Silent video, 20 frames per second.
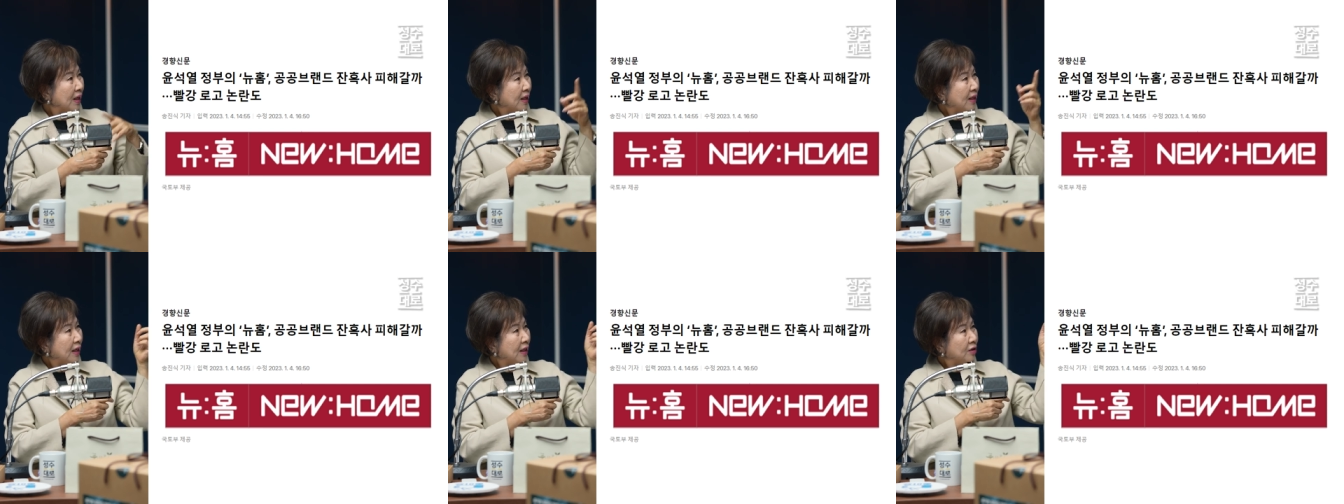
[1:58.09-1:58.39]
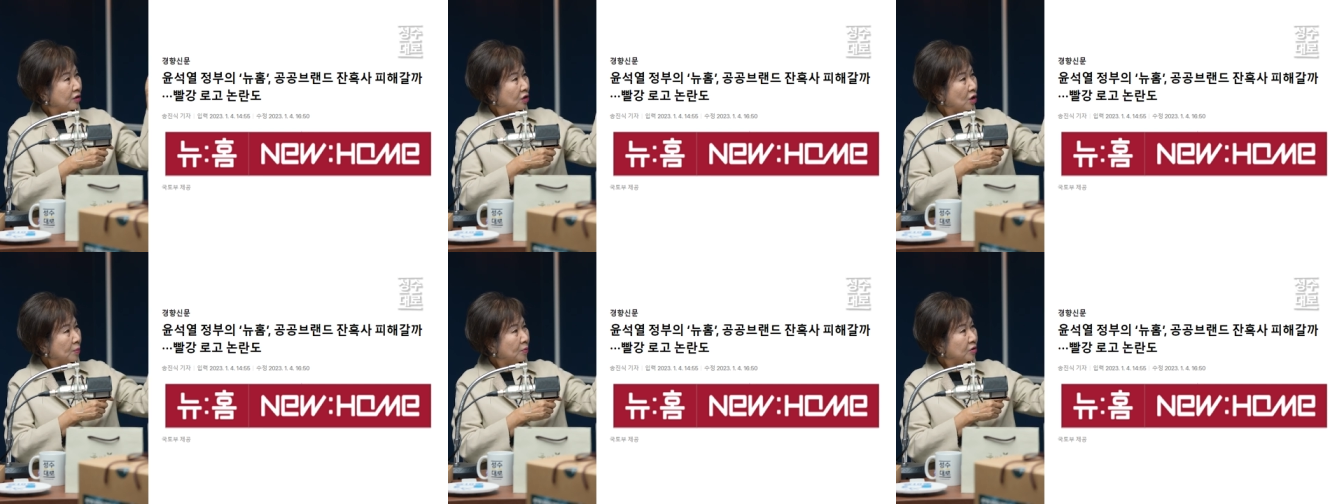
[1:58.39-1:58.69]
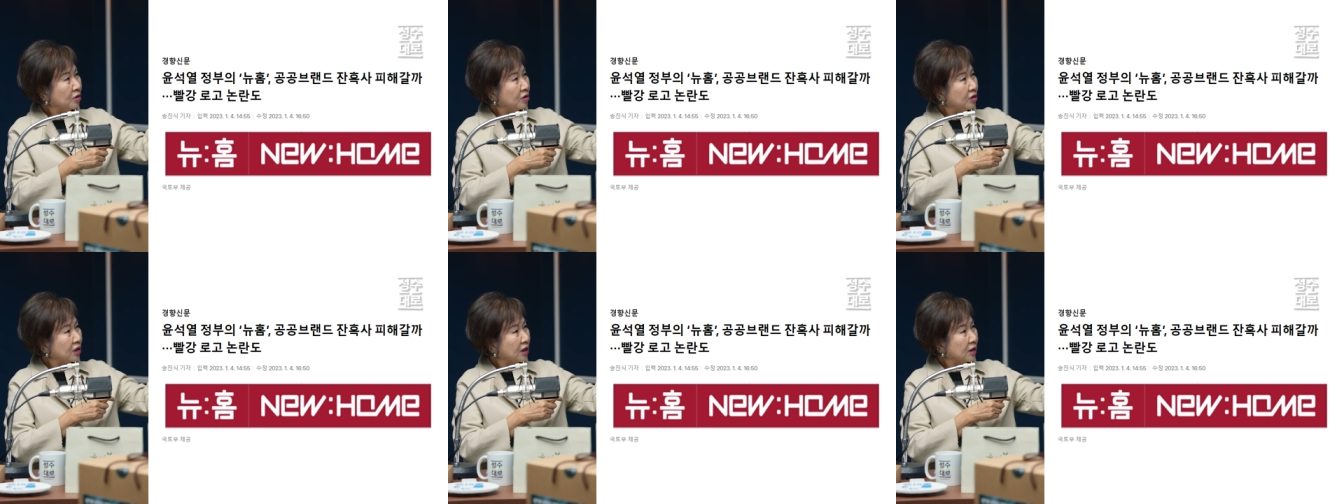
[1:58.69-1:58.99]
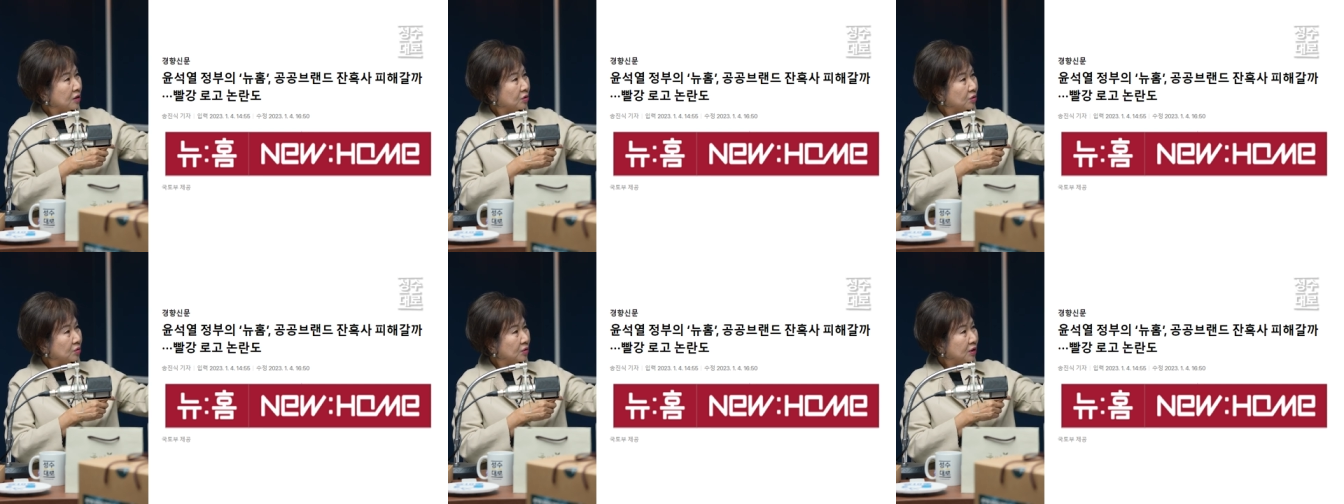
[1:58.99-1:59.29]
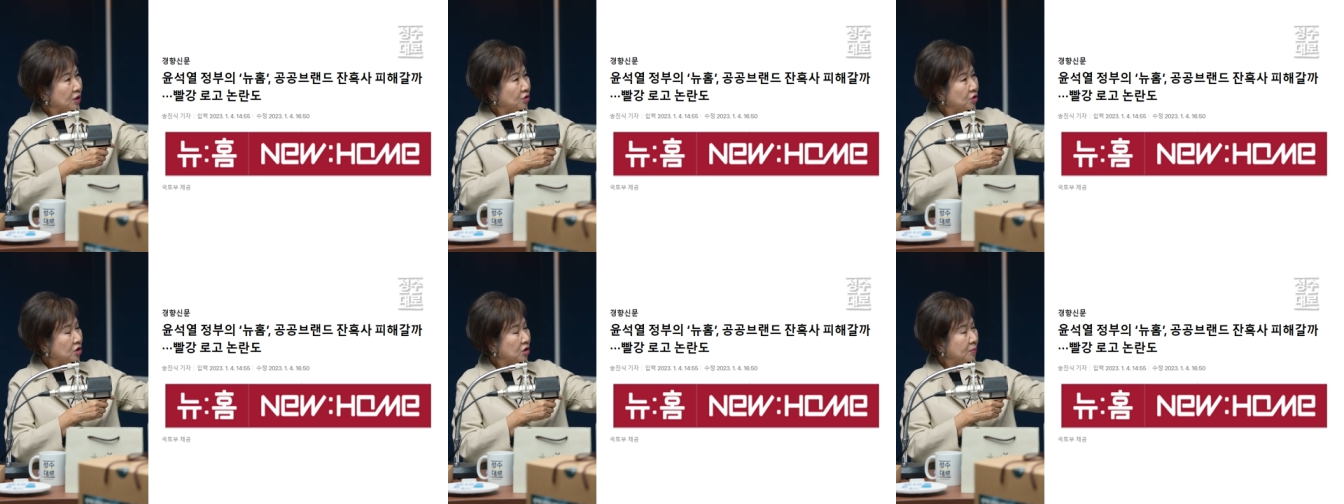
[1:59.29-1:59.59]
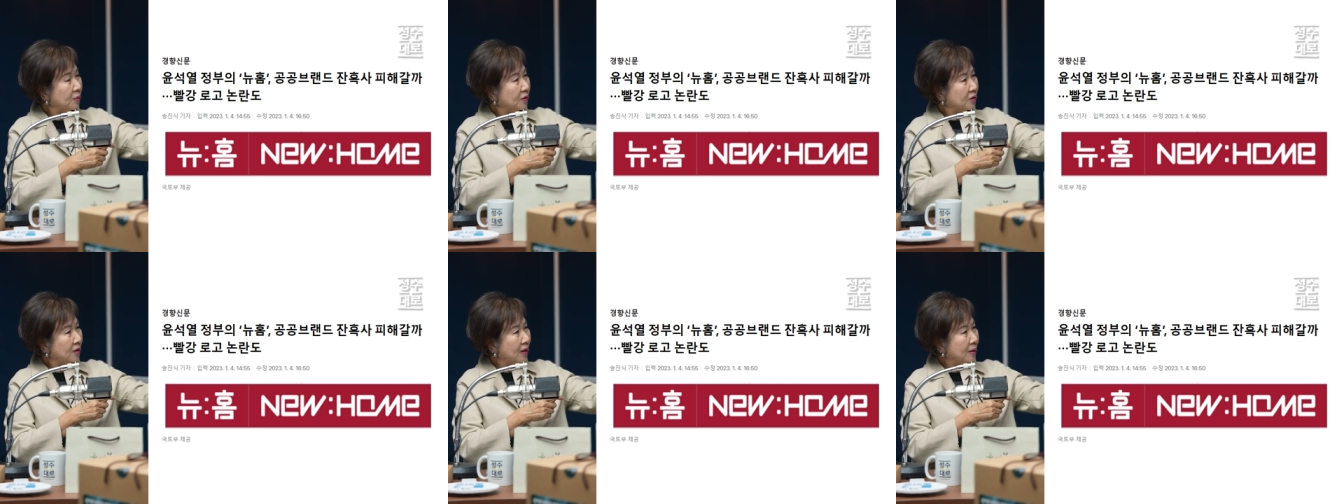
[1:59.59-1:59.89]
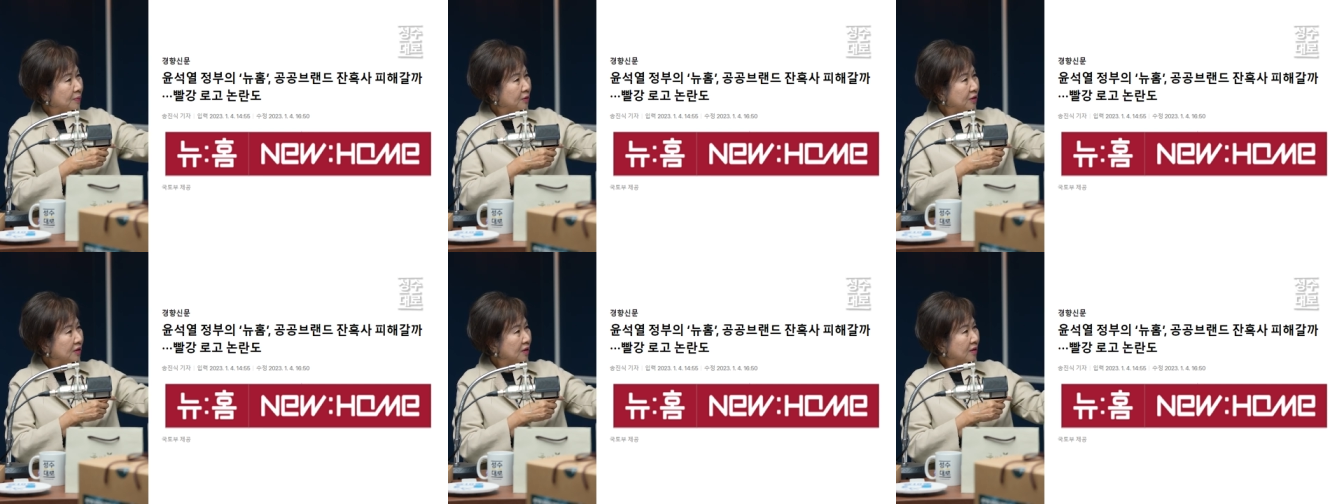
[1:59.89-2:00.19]
하나는 W 이렇게 쓰고 이제 뒤집어서
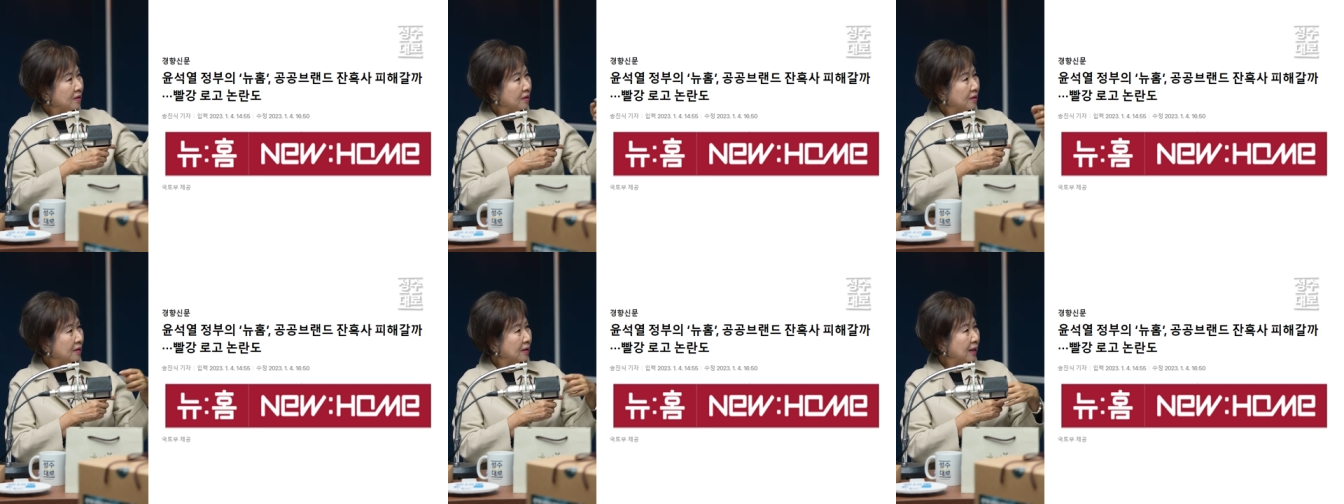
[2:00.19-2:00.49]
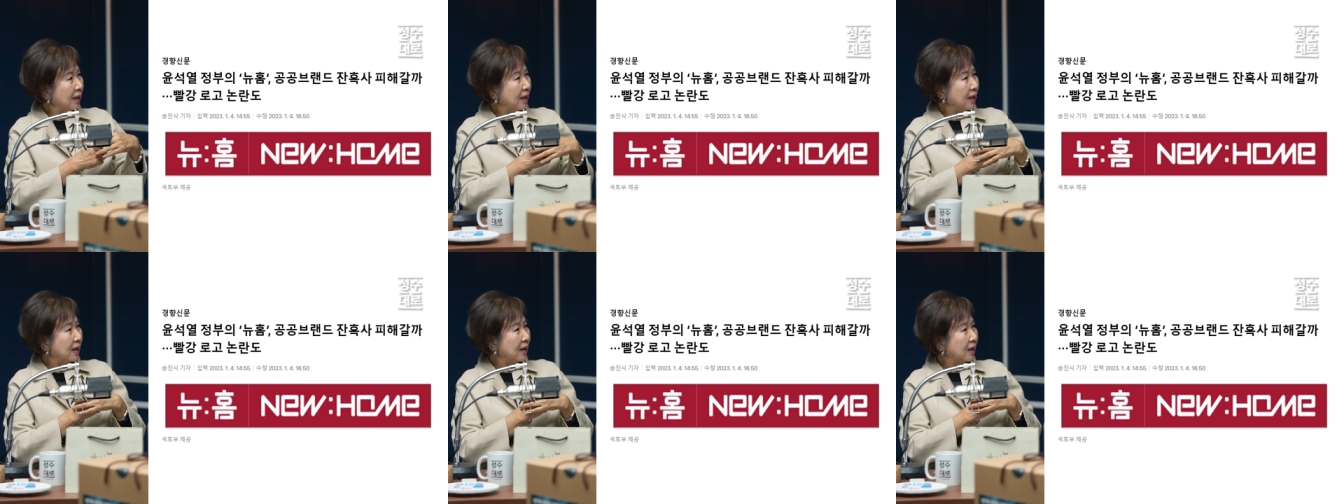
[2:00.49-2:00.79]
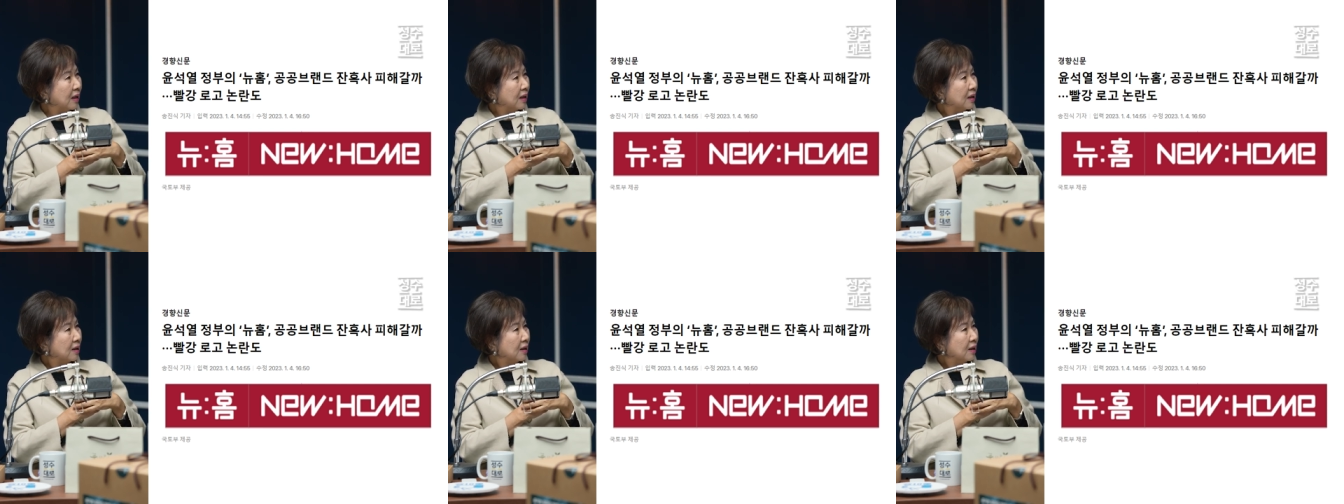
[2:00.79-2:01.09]
M을 썼는데